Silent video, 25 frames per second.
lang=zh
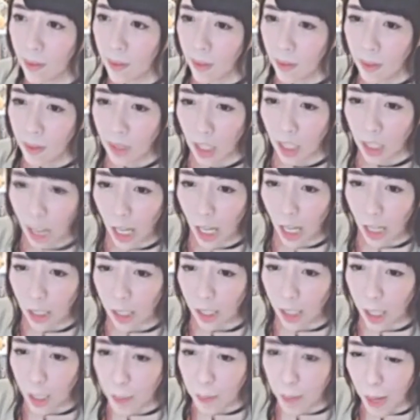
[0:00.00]
让它
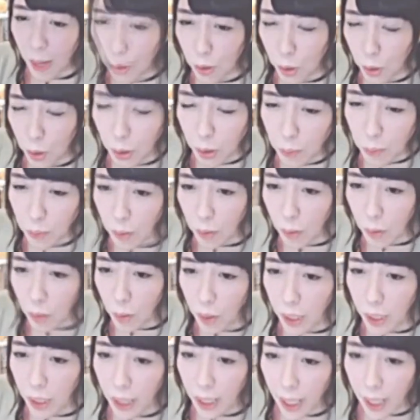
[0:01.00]
可以把血补
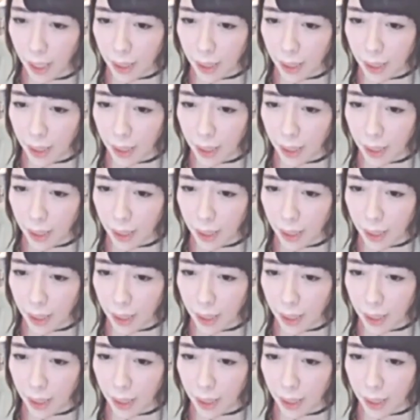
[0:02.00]
回来。